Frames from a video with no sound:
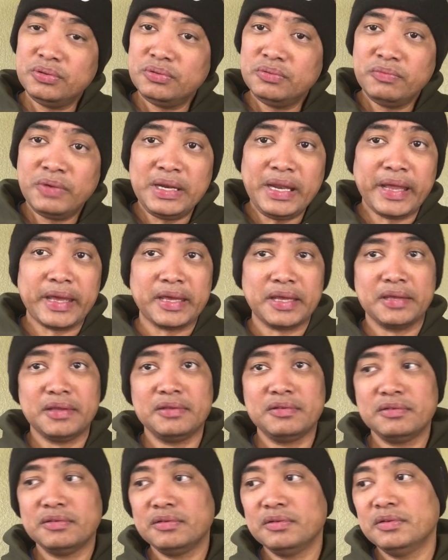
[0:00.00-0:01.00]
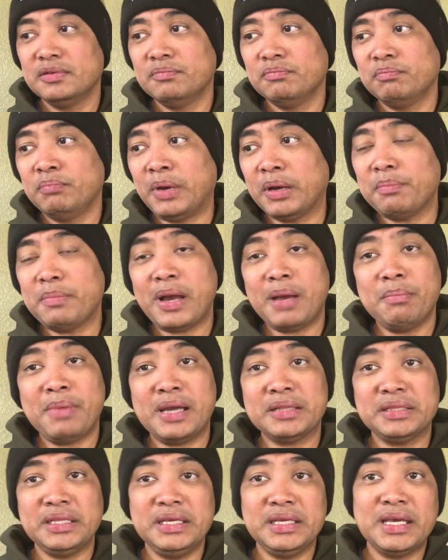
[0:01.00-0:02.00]
wala eh.
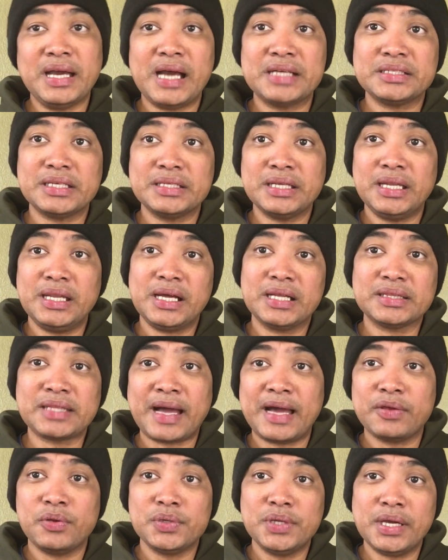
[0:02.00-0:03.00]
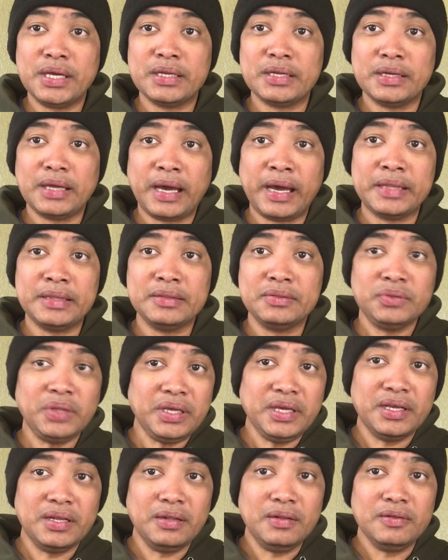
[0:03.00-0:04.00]
Magmamatigasan na lang tayo diyan
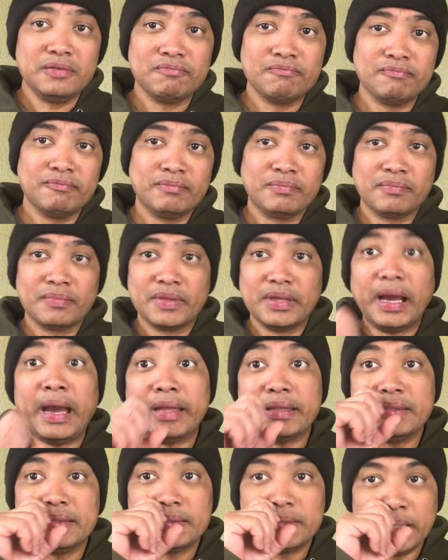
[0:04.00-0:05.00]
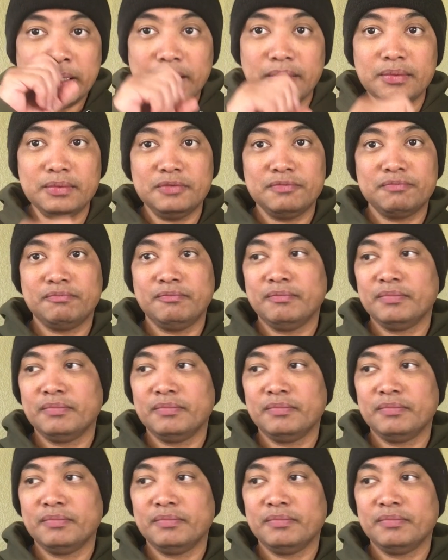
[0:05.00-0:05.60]
until until